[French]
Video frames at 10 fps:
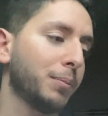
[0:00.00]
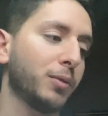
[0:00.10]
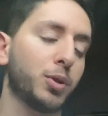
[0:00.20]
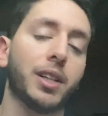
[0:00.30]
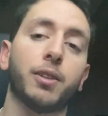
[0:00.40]

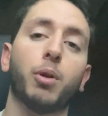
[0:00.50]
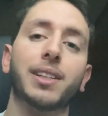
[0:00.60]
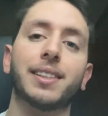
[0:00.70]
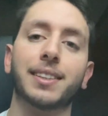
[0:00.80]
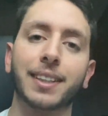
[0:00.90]
mais vous allez
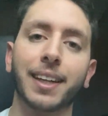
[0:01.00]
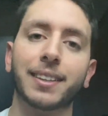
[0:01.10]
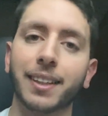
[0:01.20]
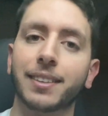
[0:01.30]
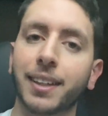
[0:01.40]
voir, c'est
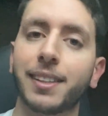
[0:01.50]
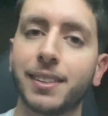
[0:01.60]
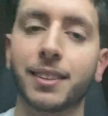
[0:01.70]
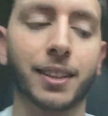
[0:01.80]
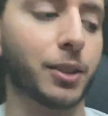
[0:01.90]
très très
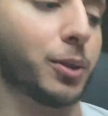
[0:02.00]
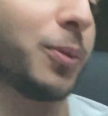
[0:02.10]
très intrigant.